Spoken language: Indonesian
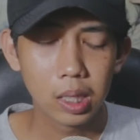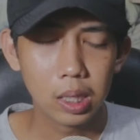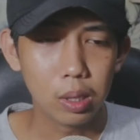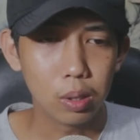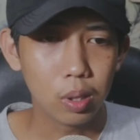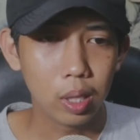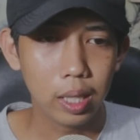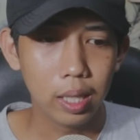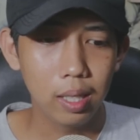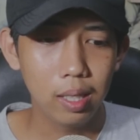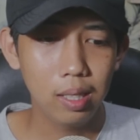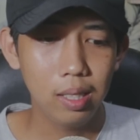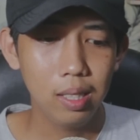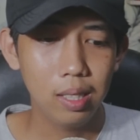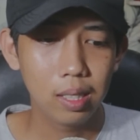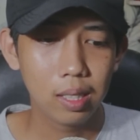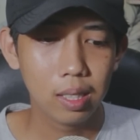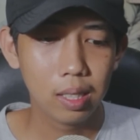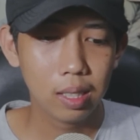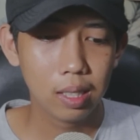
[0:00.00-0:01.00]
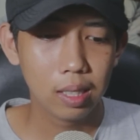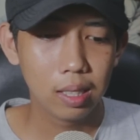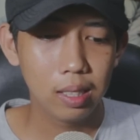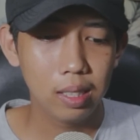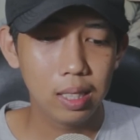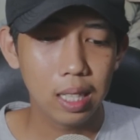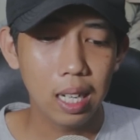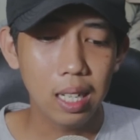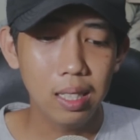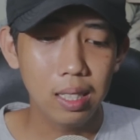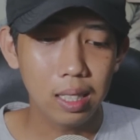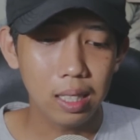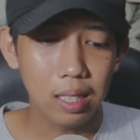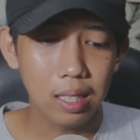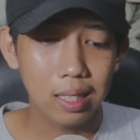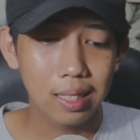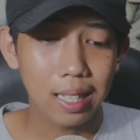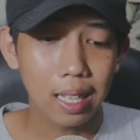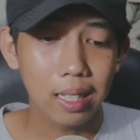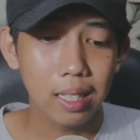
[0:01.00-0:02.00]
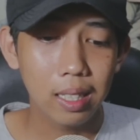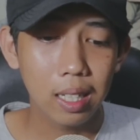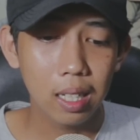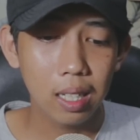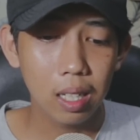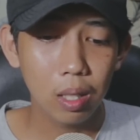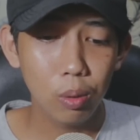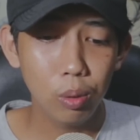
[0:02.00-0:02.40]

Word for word: Oke. Okay. Jadi tadi kan